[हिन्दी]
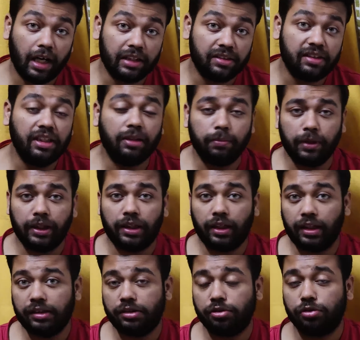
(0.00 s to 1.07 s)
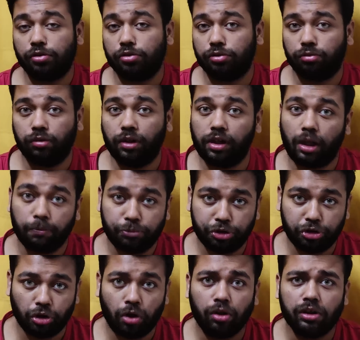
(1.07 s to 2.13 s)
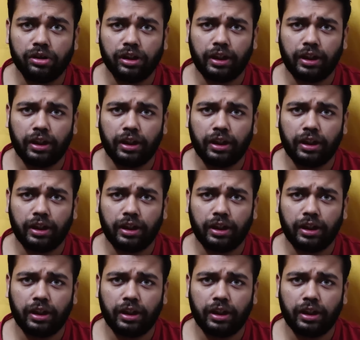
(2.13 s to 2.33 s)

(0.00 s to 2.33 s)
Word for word: ऐसी अपडेट आई जिसको सुनकर आप चौंक